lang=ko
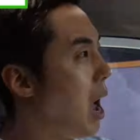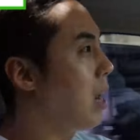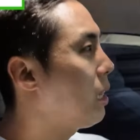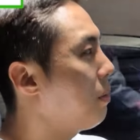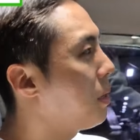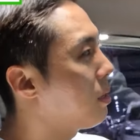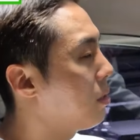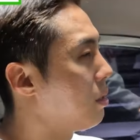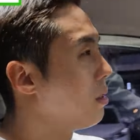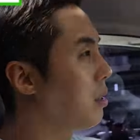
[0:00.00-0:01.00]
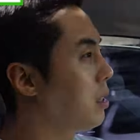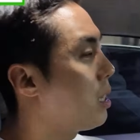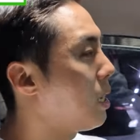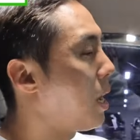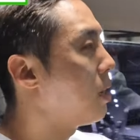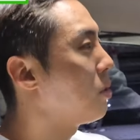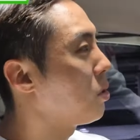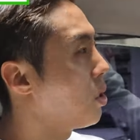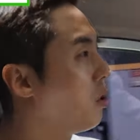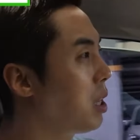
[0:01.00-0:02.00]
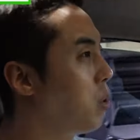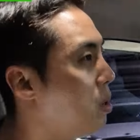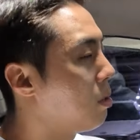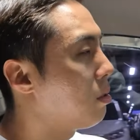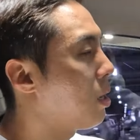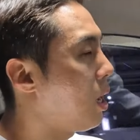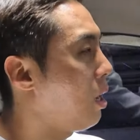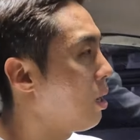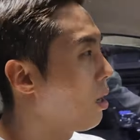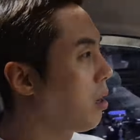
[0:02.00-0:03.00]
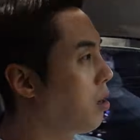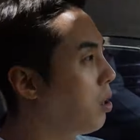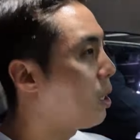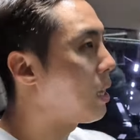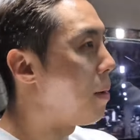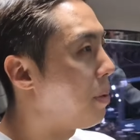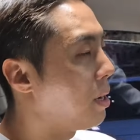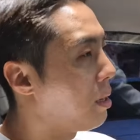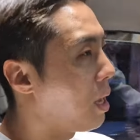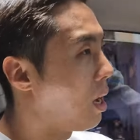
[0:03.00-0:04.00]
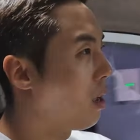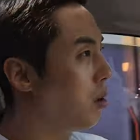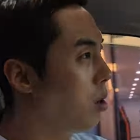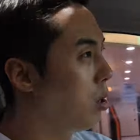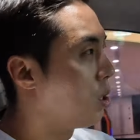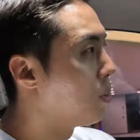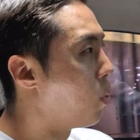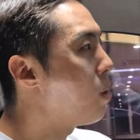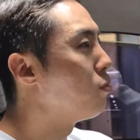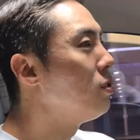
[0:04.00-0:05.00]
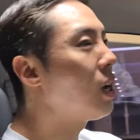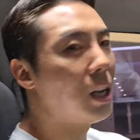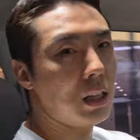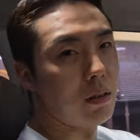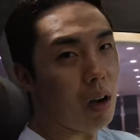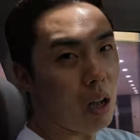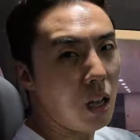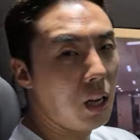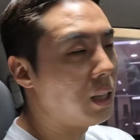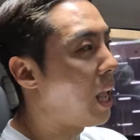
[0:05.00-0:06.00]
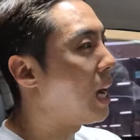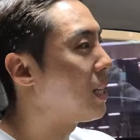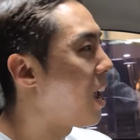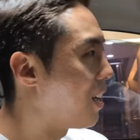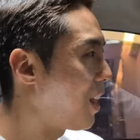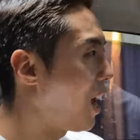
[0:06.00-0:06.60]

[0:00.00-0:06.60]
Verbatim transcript: 알티마는 진짜 예를 들어서 10대 올렸는데 10대가 다 안 팔린다 그 뭔가 문제가 있는 거야 그러니까 내가